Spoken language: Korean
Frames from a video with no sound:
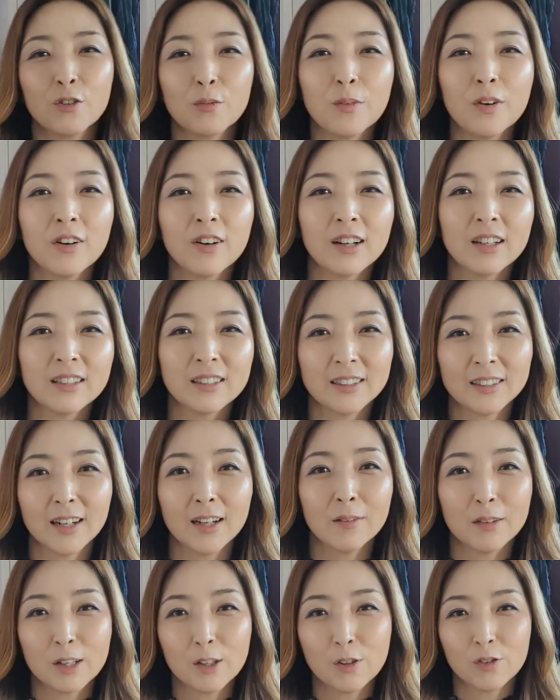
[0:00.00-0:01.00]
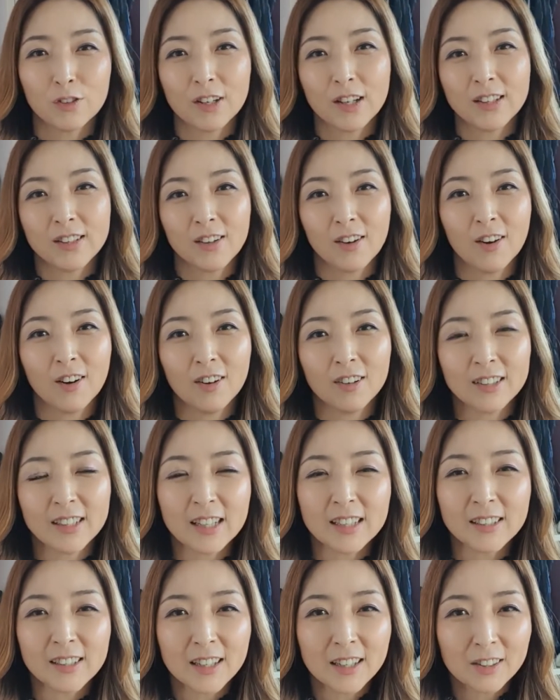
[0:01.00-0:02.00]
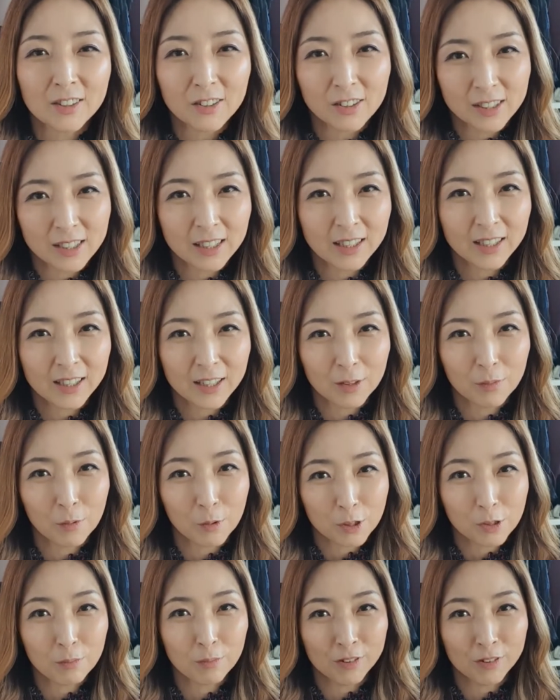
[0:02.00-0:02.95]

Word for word: 유명한 드라마 중에서 섹스 앤더 시티 보신